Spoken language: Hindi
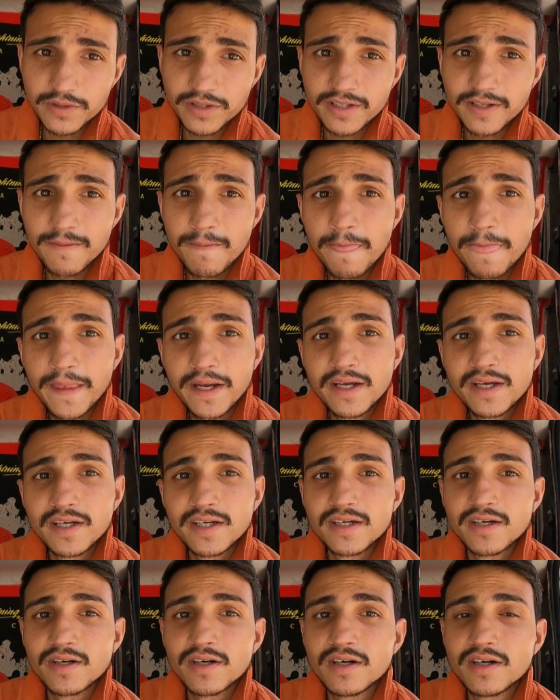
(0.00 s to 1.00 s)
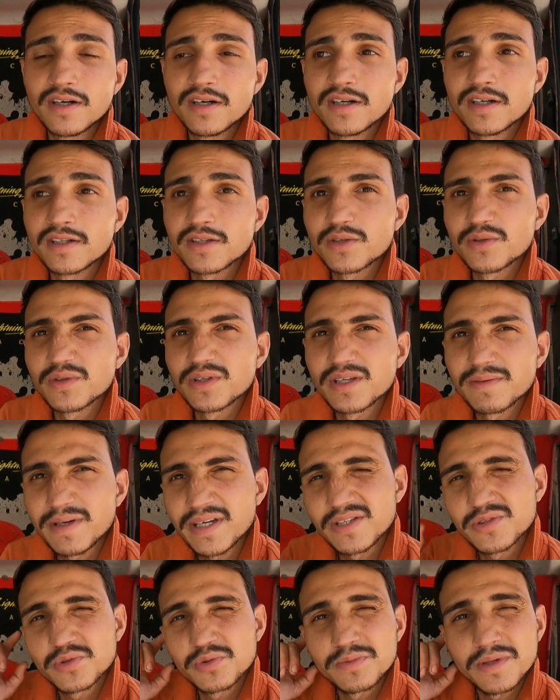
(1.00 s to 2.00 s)
उठते आ, क्योंकि
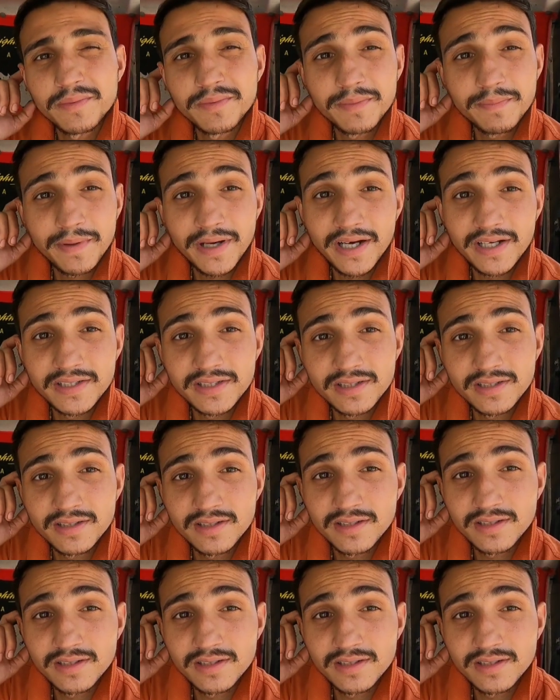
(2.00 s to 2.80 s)
भाई सुबह भी पाँच